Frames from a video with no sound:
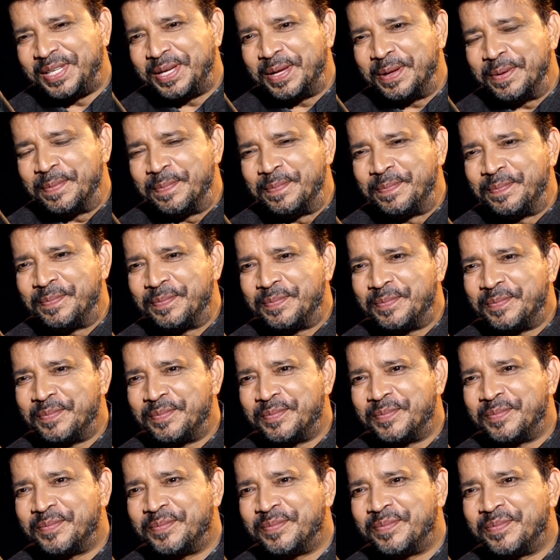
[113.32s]
जी तो मैं चार
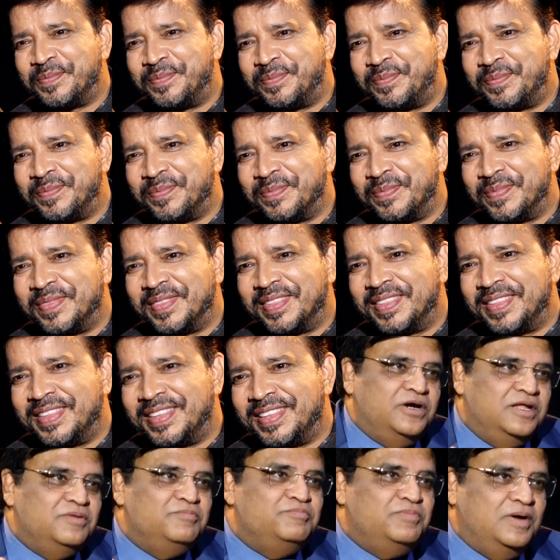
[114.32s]
दिन लगाए तो हमने सबसे
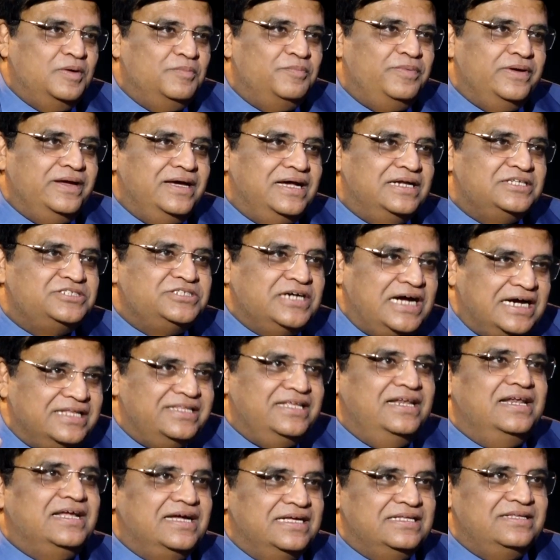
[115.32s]
बड़ा पंप है यार चार
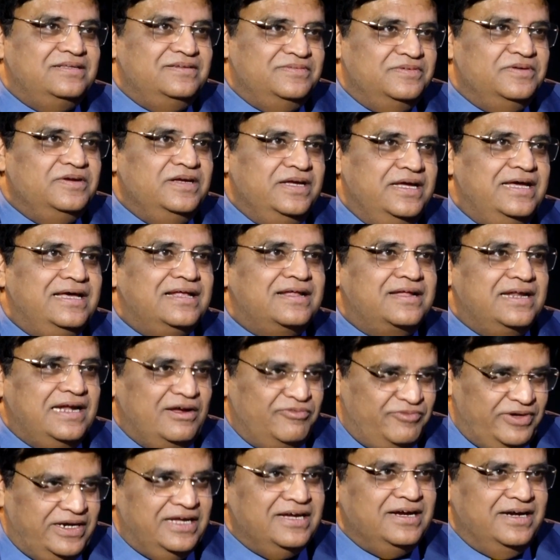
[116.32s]
दिन का
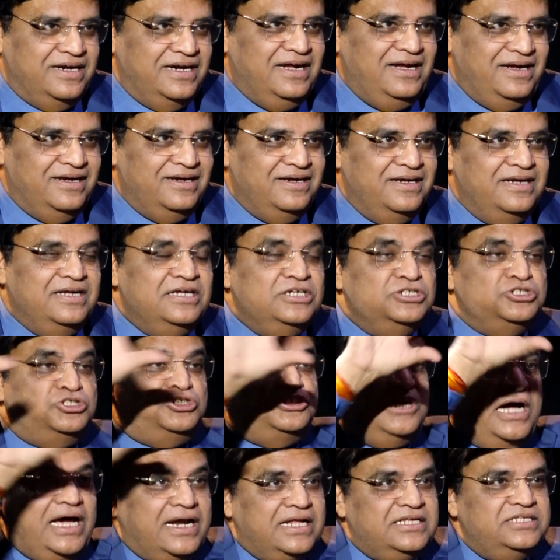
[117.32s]
एयरक्राफ्ट रहेगा ना
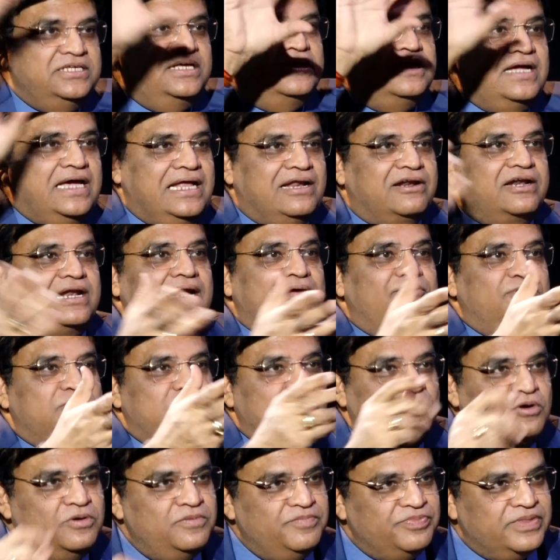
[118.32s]
चार इंजन का एयरक्राफ्ट
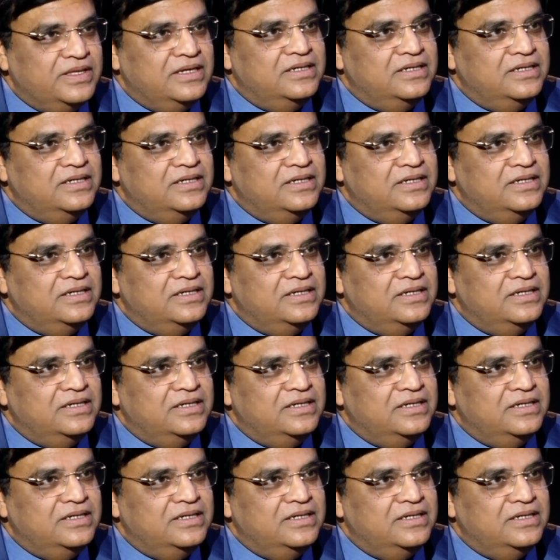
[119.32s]
बताओ